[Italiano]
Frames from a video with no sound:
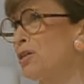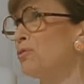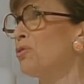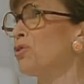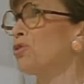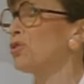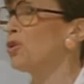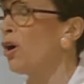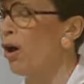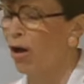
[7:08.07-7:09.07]
è uno
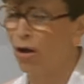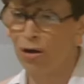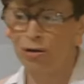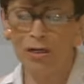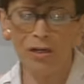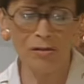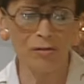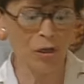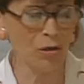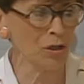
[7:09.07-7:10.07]
zoo!
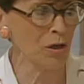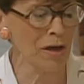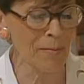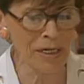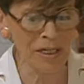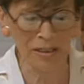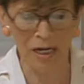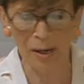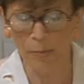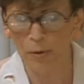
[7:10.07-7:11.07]
Dicono che ho la mania
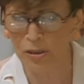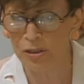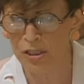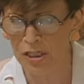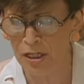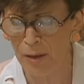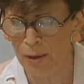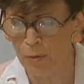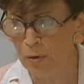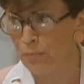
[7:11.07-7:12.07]
della pulizia,
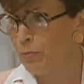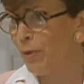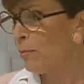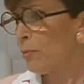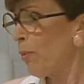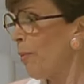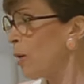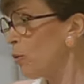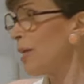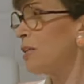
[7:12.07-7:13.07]
ma qui mi ma
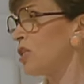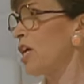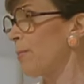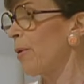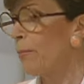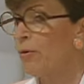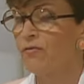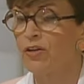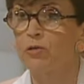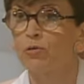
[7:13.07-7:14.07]
manca una zebra, poi
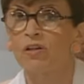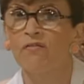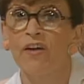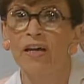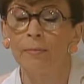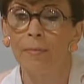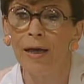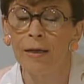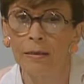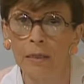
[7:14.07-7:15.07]
faccio un safari
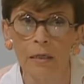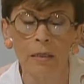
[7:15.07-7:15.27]
park.